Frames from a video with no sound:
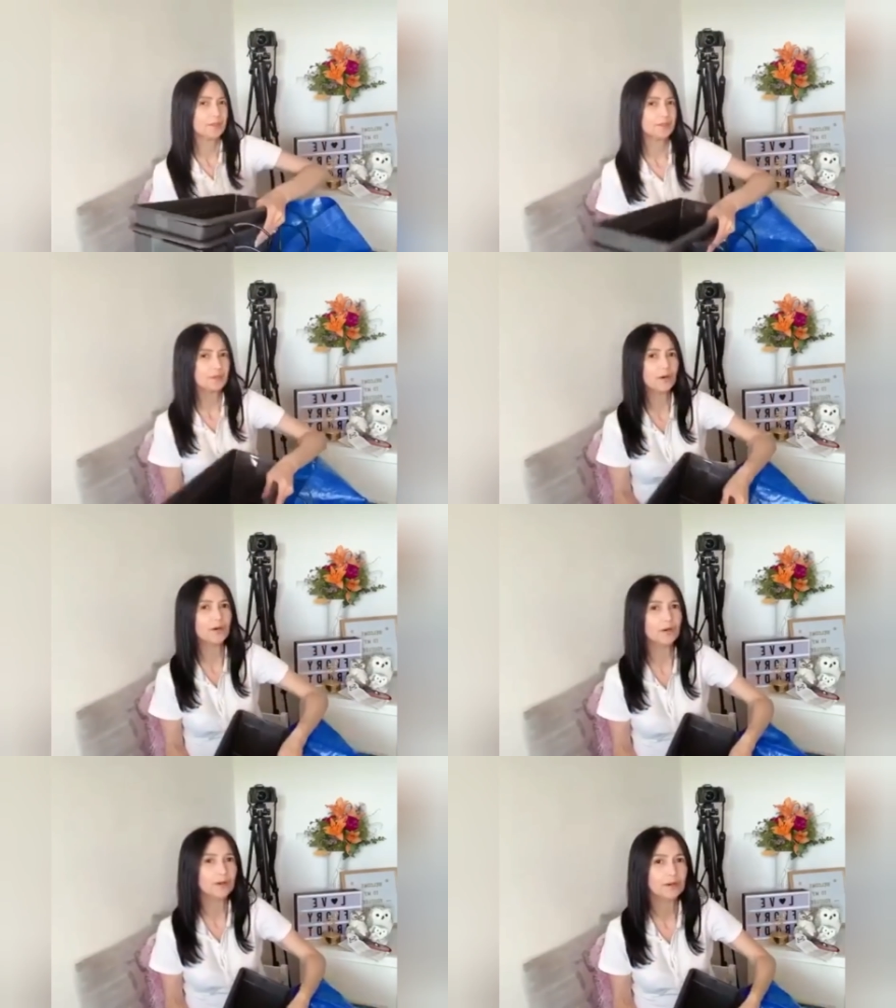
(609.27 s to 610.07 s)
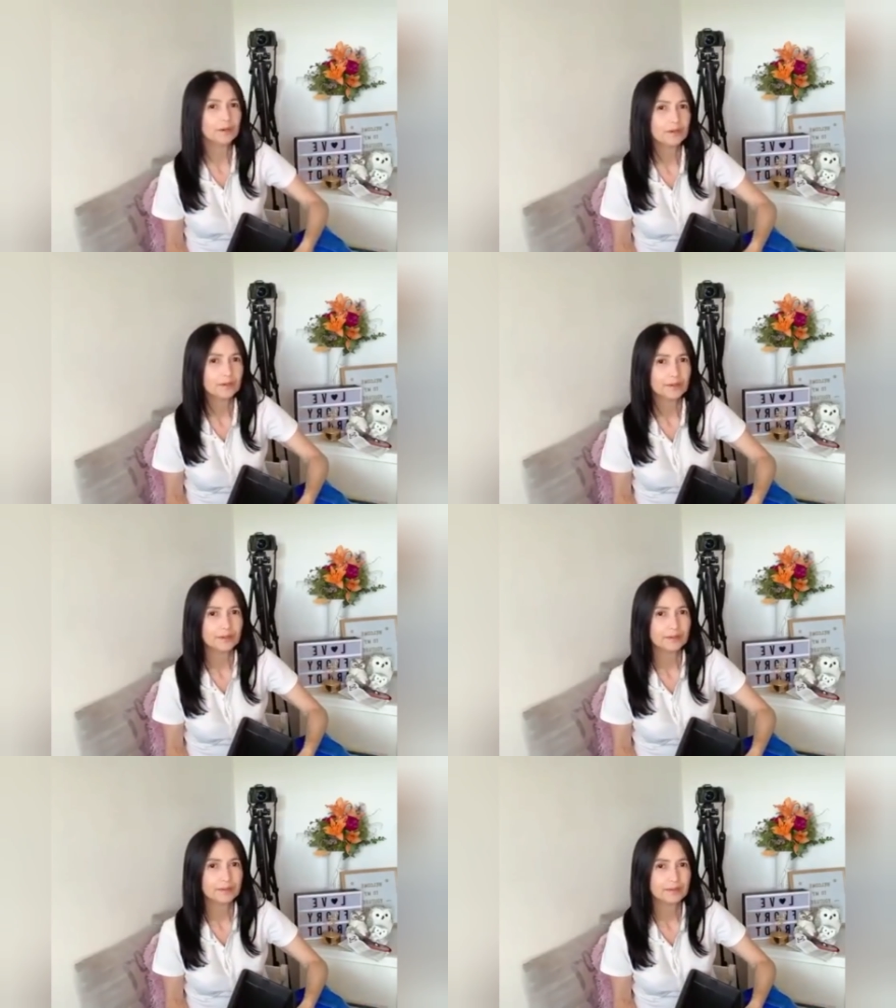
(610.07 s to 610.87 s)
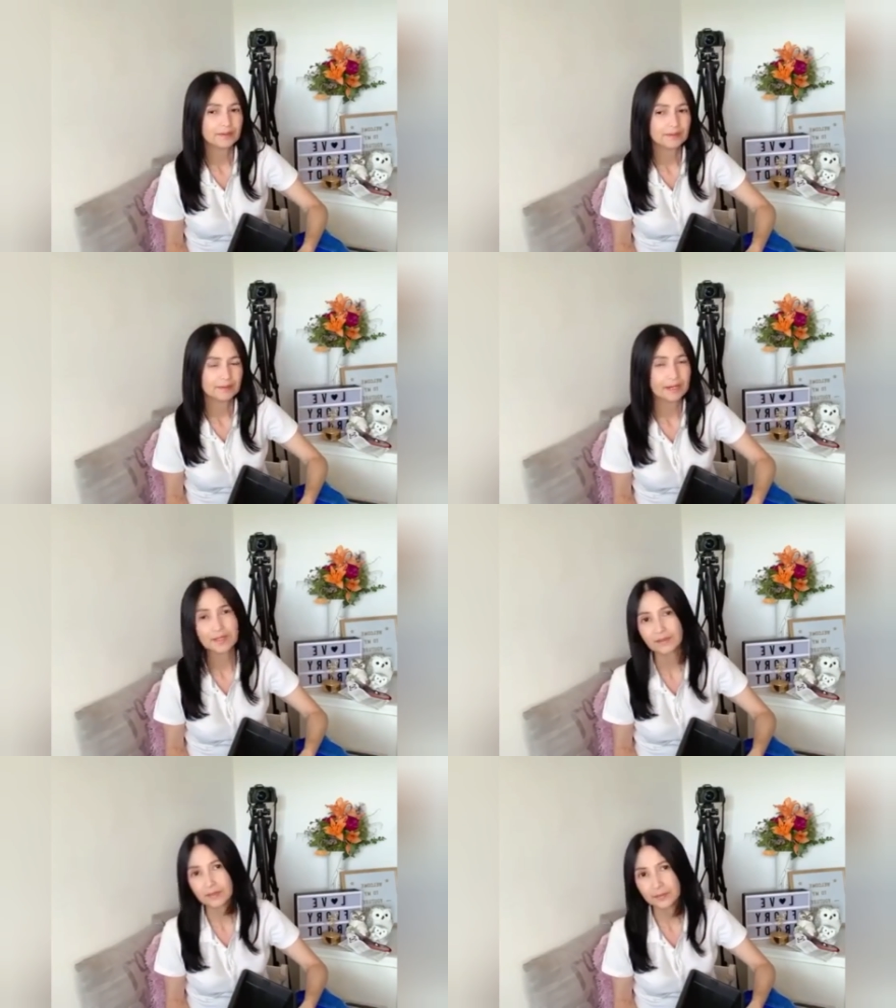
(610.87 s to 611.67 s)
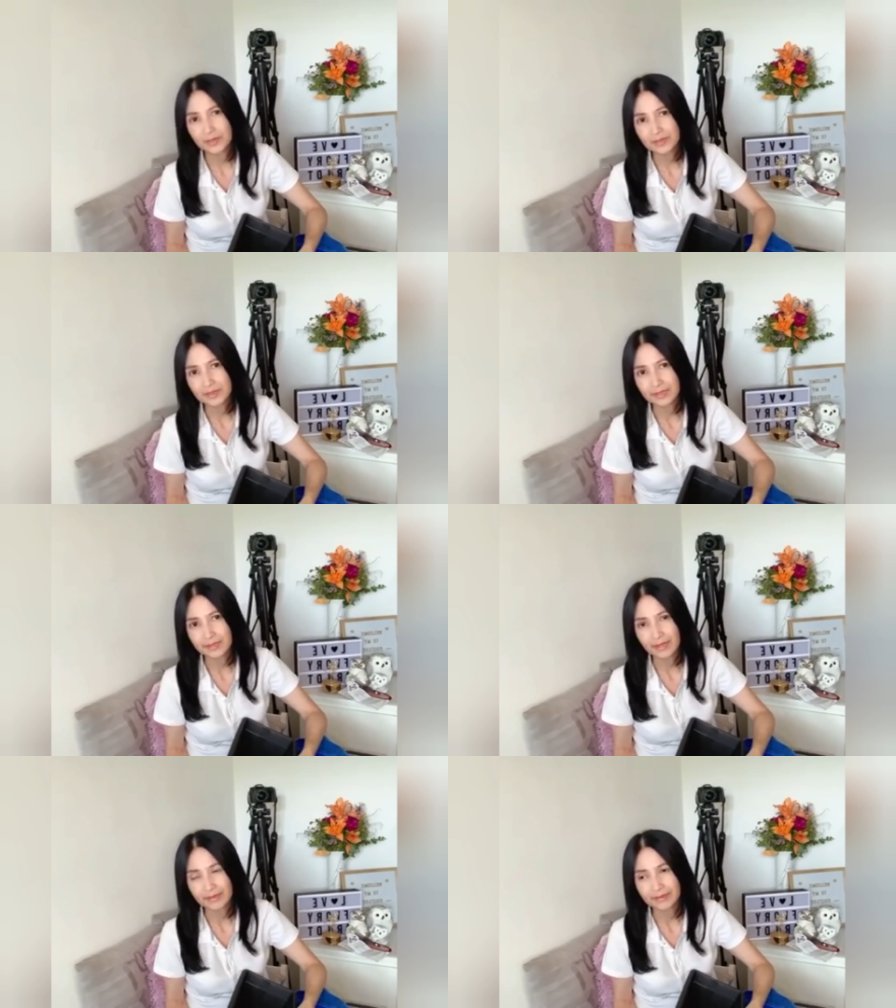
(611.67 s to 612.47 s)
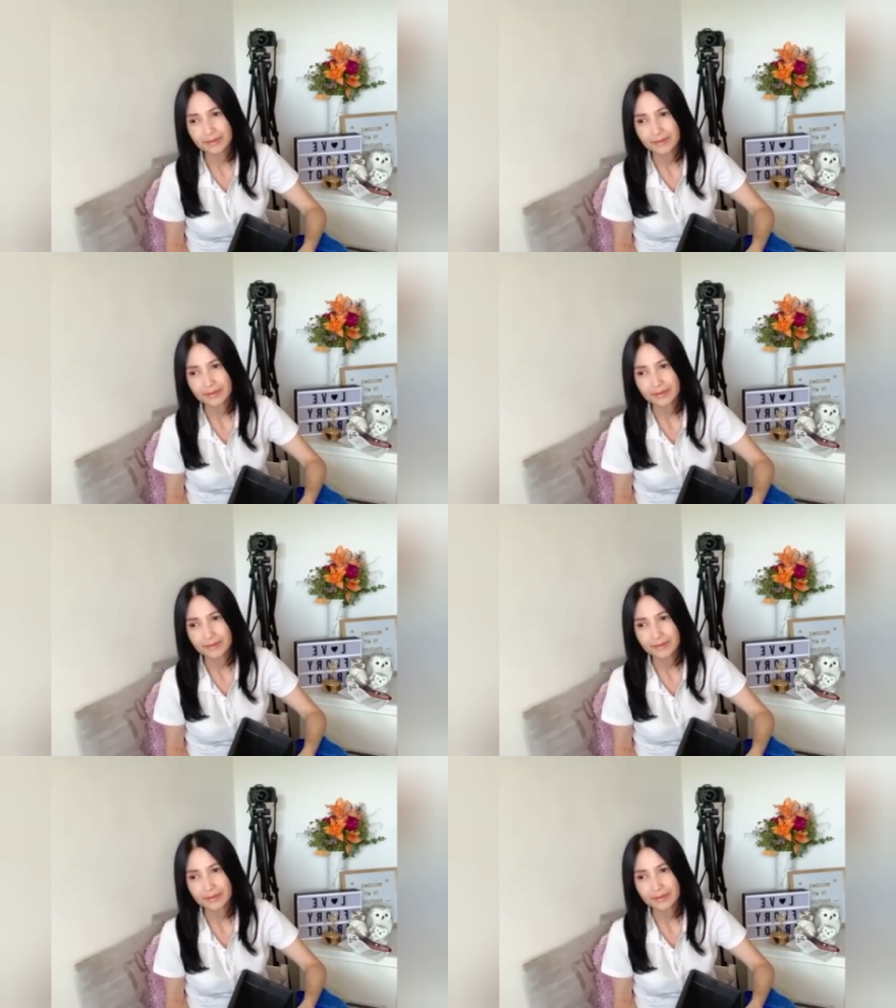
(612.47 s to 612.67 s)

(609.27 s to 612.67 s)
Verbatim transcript: So, wala na ulit pera si Inday